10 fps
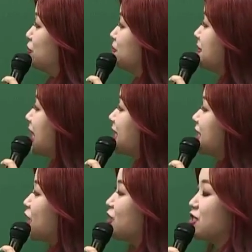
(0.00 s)

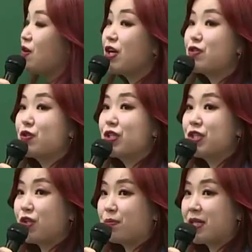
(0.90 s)
품사를
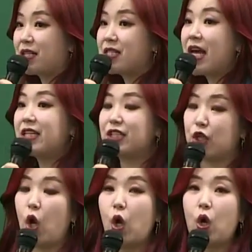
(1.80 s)
결정해주는 접사들 예를
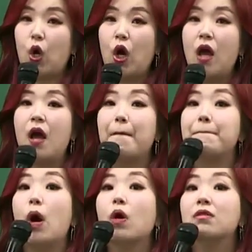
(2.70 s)
들어
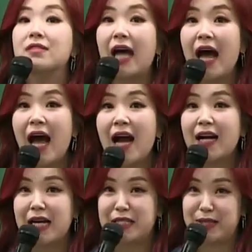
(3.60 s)

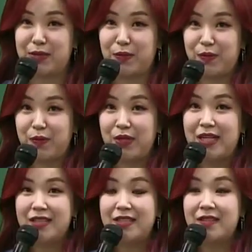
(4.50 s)
먹다가 있어.
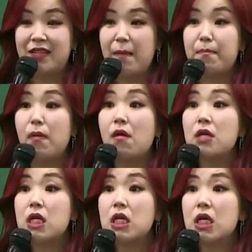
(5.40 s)
근데
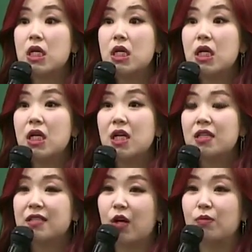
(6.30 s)
먹이.
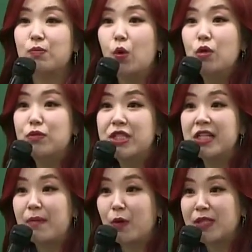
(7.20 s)
자 여러분 뭘
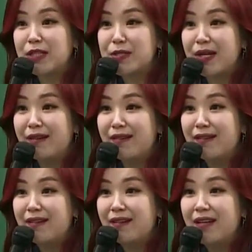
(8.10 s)
붙이니까 명사 됐어요?
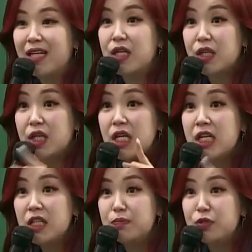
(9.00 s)

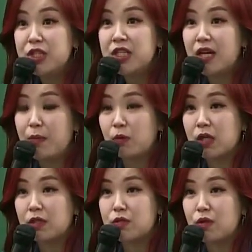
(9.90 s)
이를 붙이니까
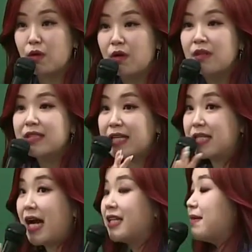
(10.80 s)
명사 됐죠. 자
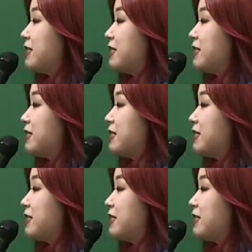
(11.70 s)
예시 한